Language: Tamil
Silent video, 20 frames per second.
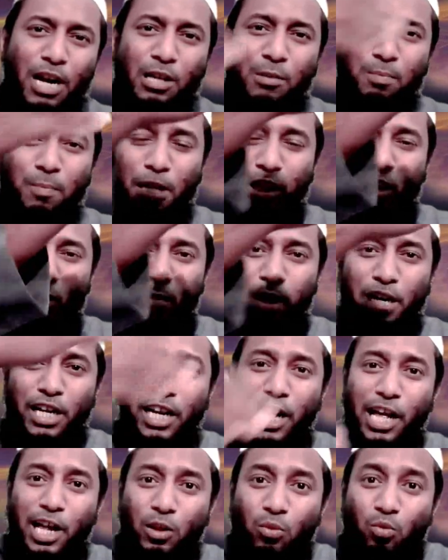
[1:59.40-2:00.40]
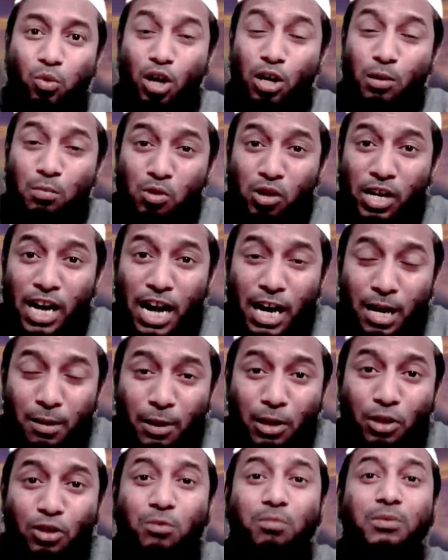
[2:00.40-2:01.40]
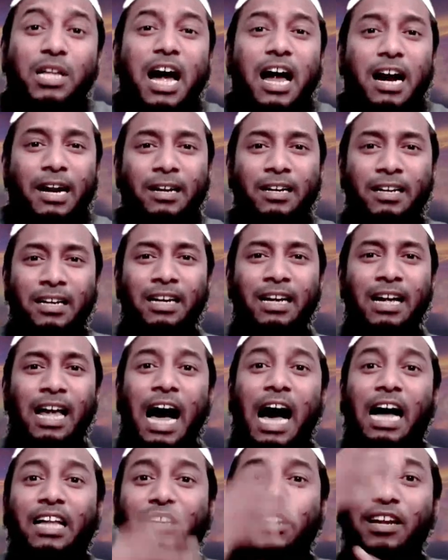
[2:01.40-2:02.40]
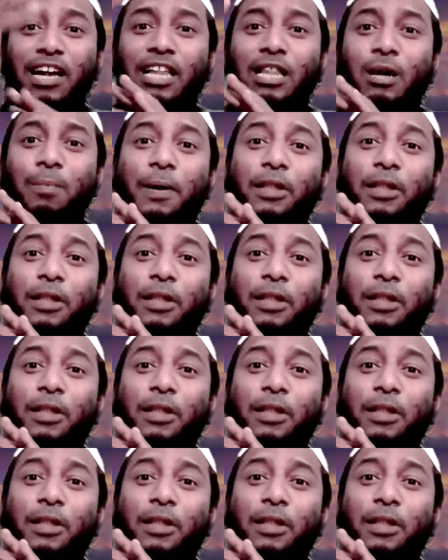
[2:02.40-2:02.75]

அல்லது பத்து மணி நேர தொடர்புக்காக மட்டும்தான் அதுலயும் அந்த